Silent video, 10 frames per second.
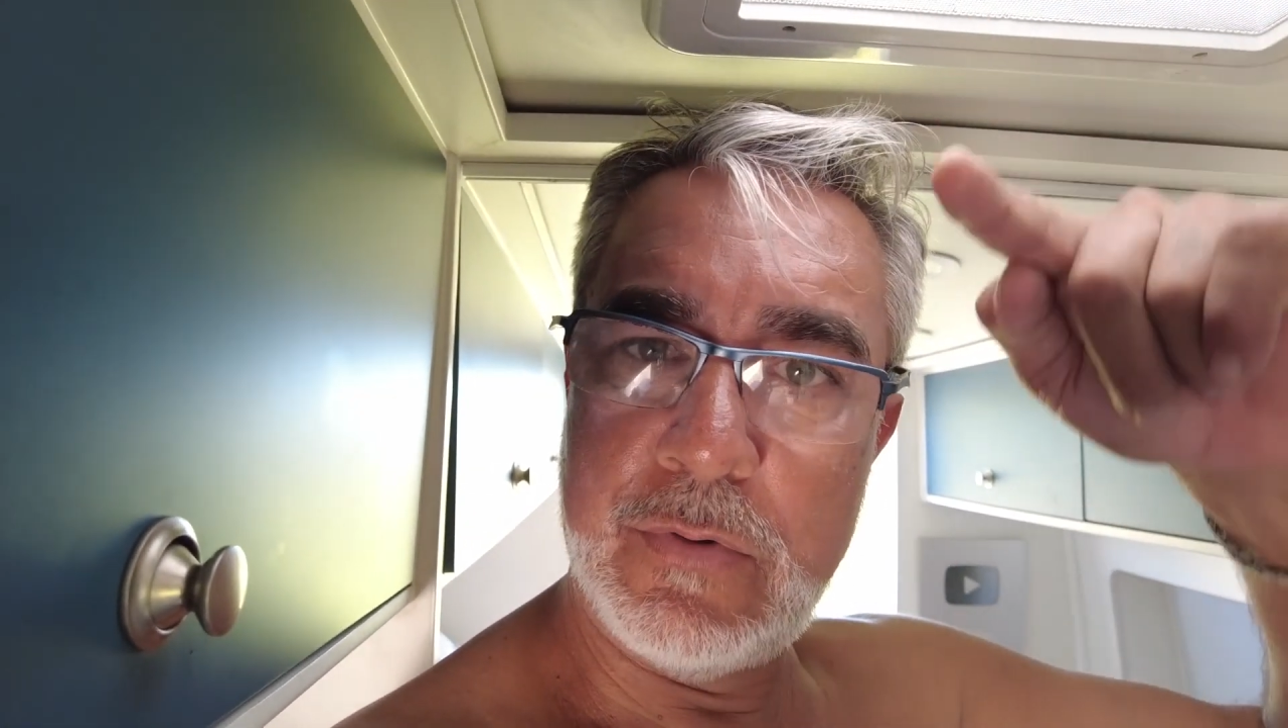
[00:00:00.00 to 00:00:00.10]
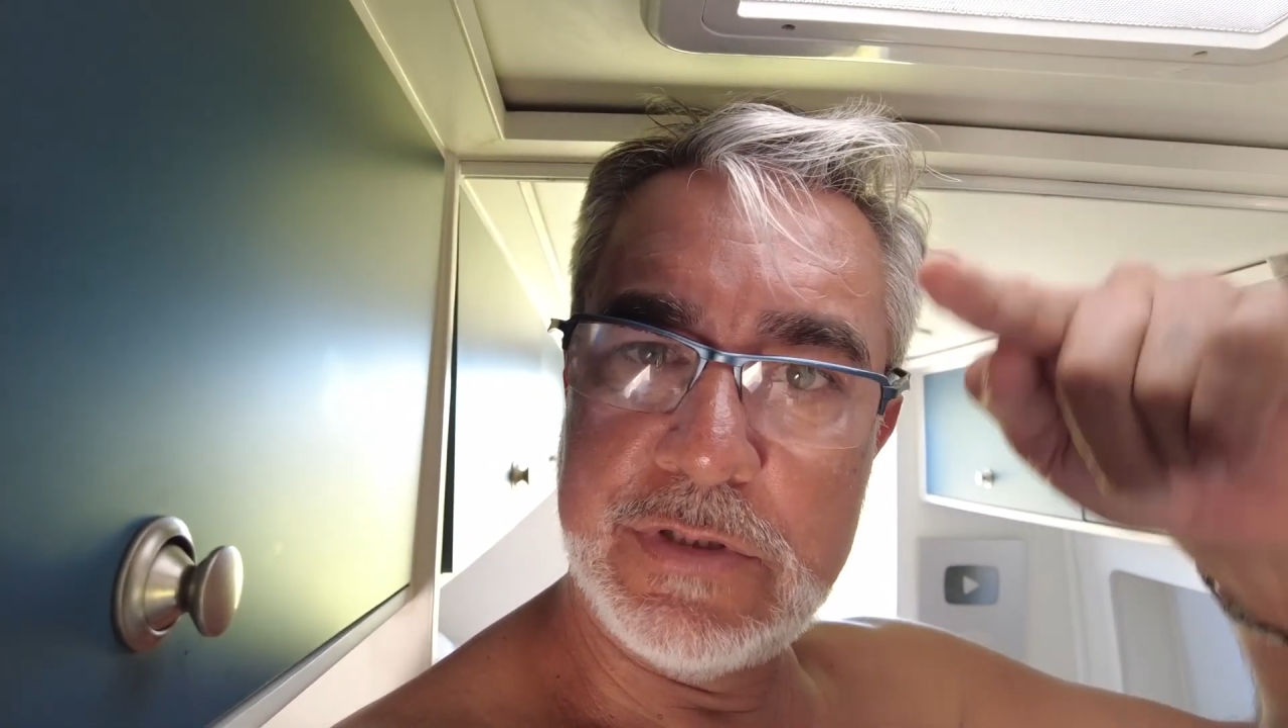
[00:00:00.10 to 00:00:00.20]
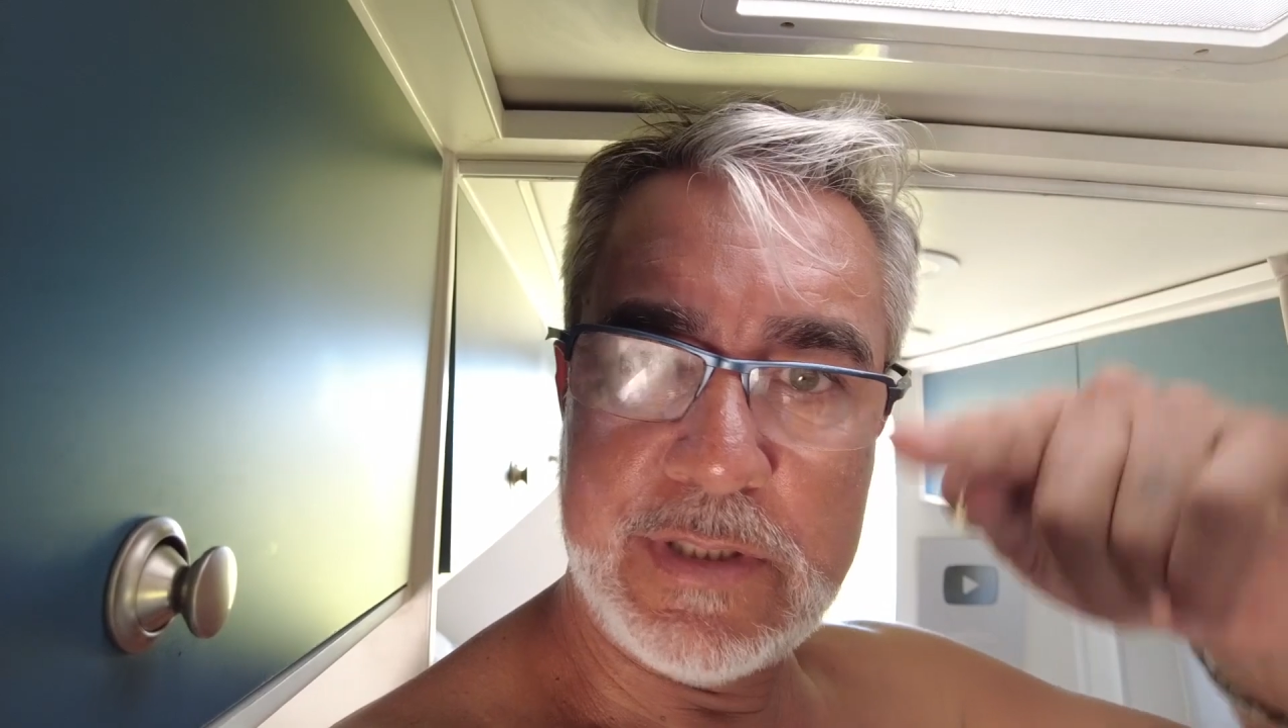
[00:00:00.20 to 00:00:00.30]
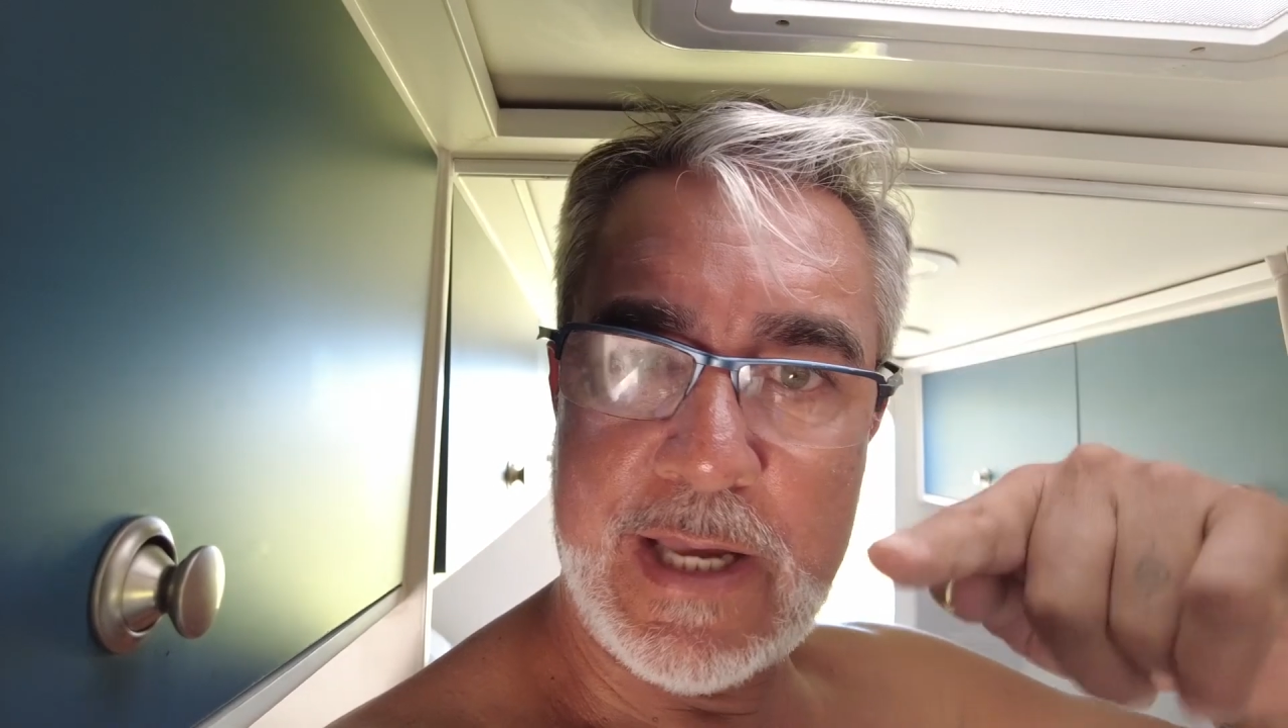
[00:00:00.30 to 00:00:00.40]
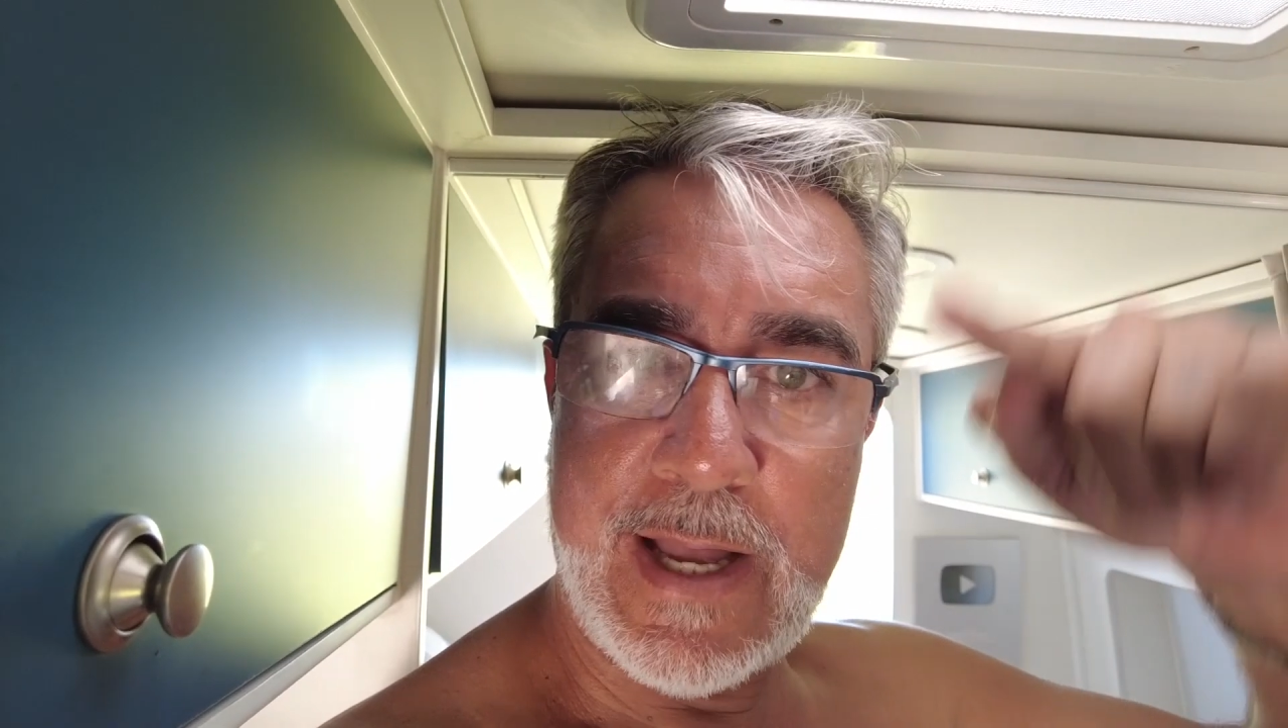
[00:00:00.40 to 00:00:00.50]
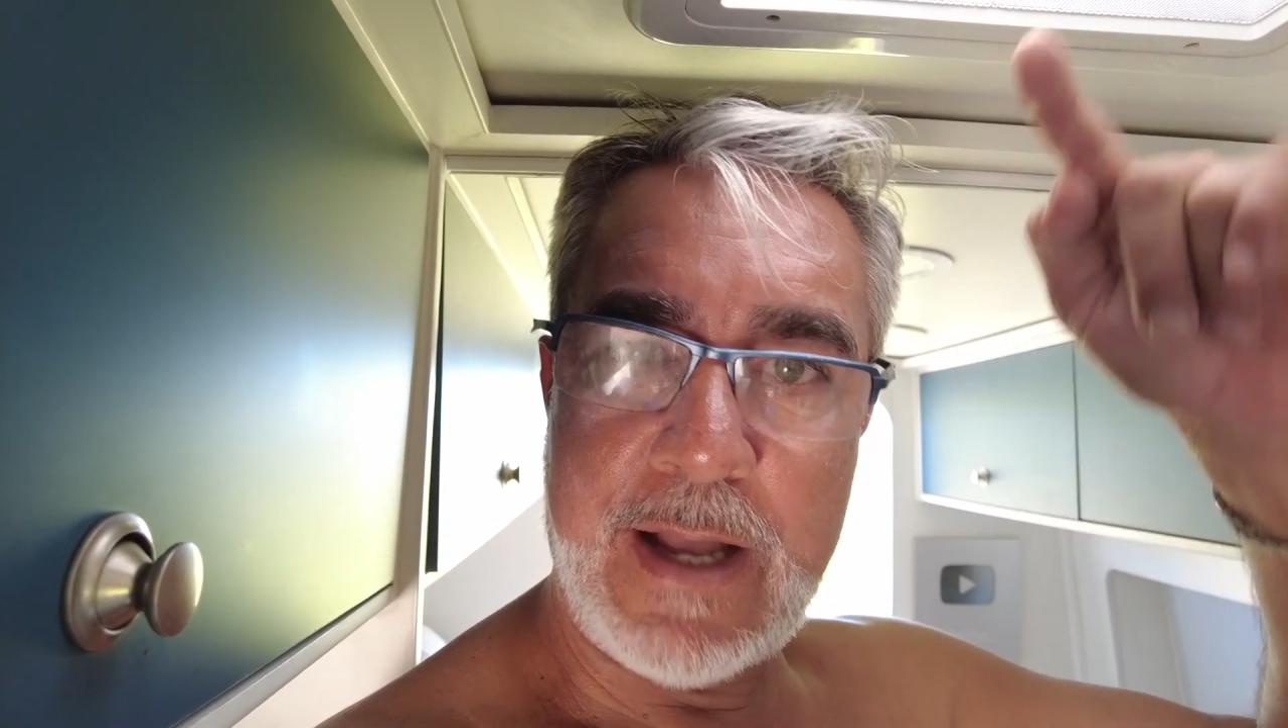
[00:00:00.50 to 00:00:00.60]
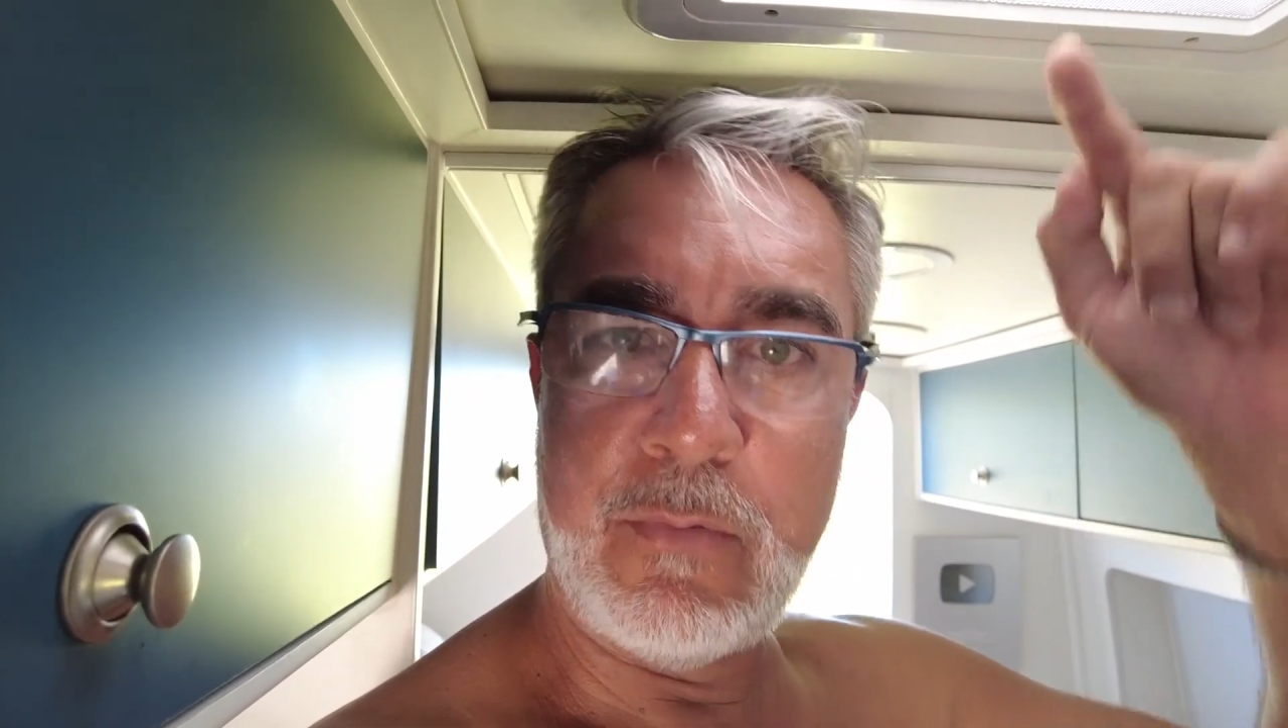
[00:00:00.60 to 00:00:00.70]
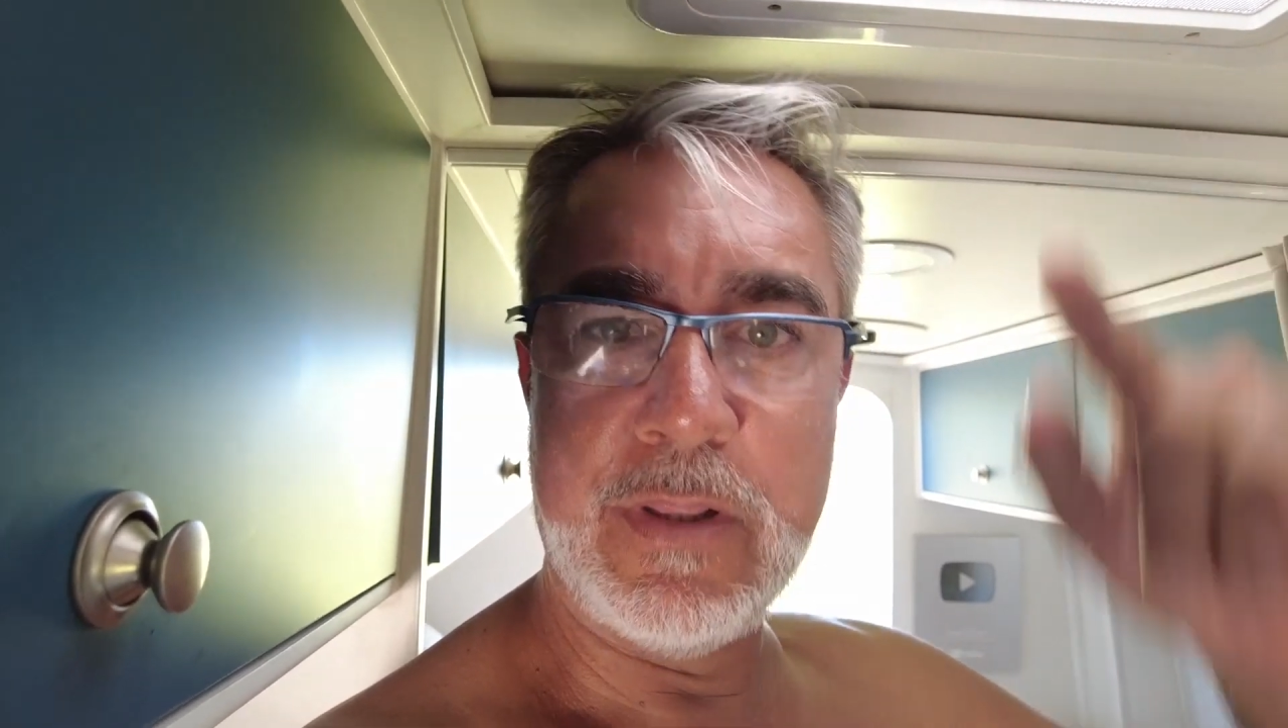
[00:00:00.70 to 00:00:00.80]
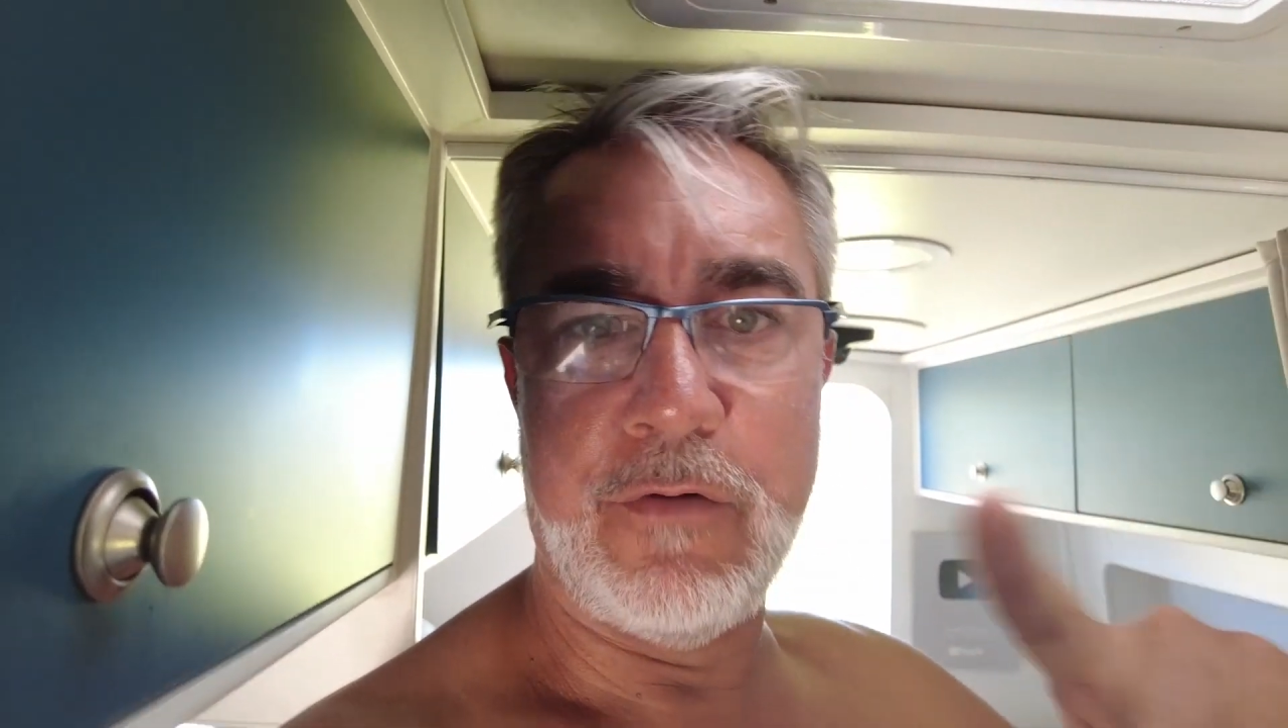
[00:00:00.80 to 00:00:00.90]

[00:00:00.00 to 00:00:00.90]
onde está a água.